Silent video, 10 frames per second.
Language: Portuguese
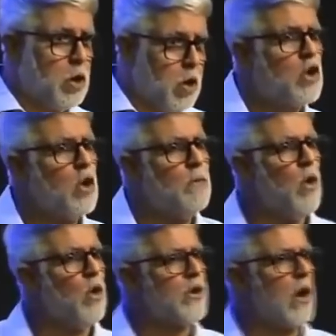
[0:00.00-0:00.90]
Todo
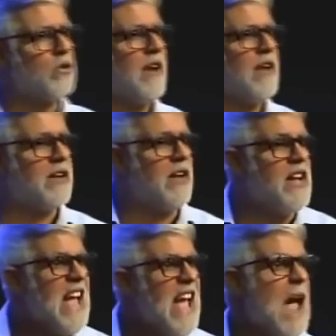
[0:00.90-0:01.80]
mundo que eu tenho
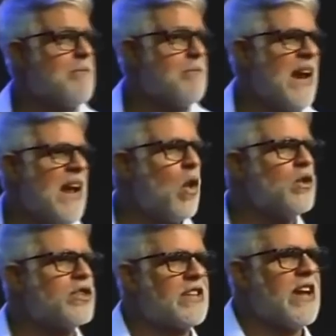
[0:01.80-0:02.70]
aqui é
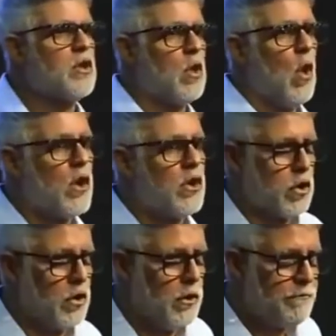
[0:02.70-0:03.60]

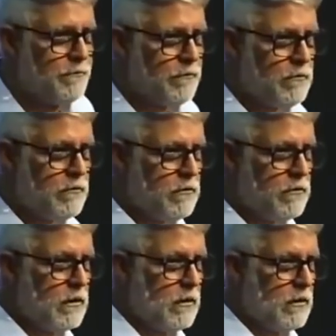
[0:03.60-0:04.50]
preconceituoso.
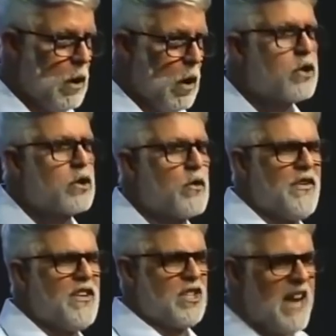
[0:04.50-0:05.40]
O
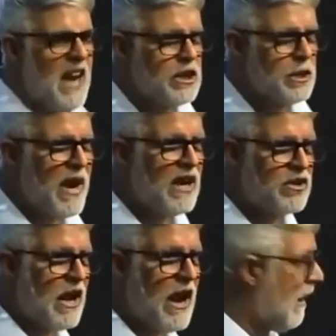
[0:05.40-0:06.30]
suficiente para
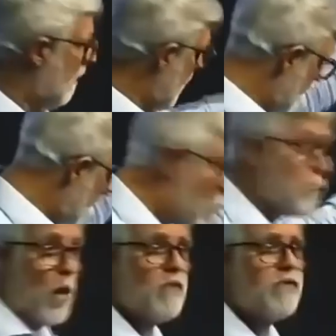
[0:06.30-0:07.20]
achar que o
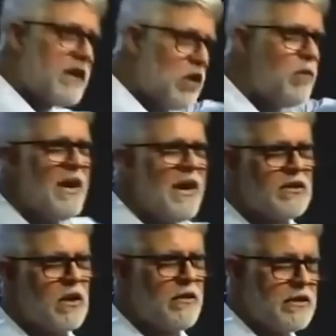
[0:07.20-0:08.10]
povo daqui não
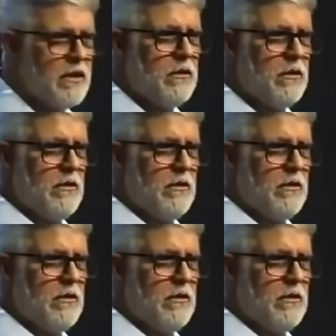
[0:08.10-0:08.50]
merece salvação.